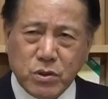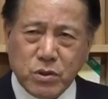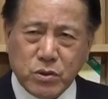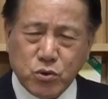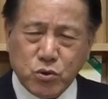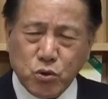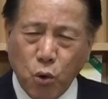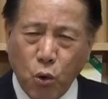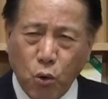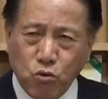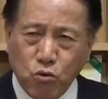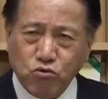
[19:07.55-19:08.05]

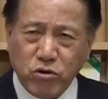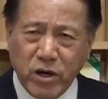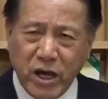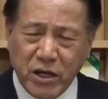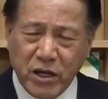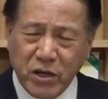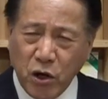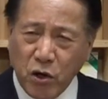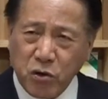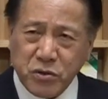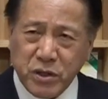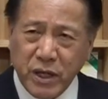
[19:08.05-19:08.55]

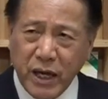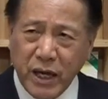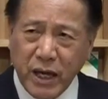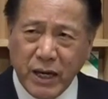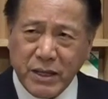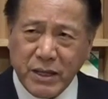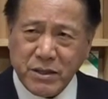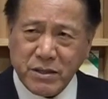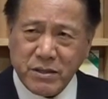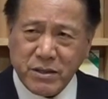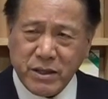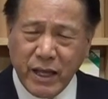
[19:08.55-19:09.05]
소국의 경계가
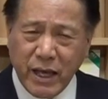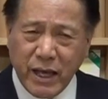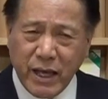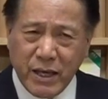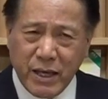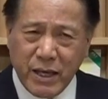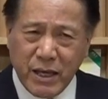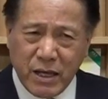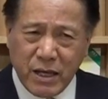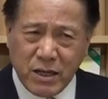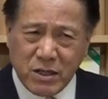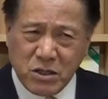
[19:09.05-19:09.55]

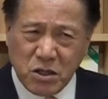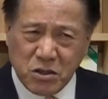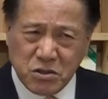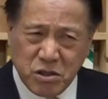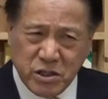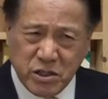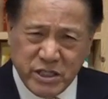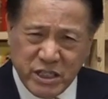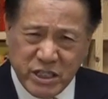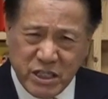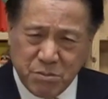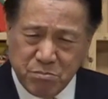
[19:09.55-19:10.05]
있는데
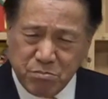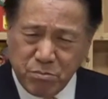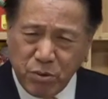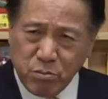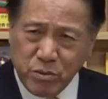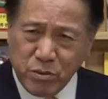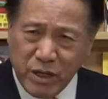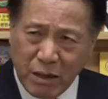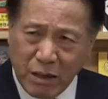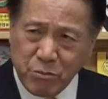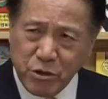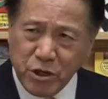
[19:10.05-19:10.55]
그것을
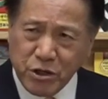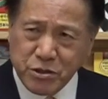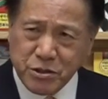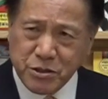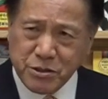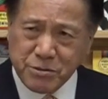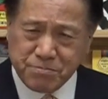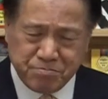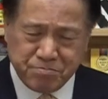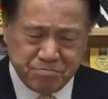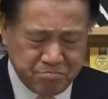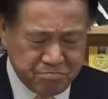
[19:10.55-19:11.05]
침범을
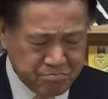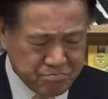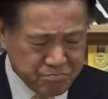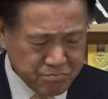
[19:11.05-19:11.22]
하면은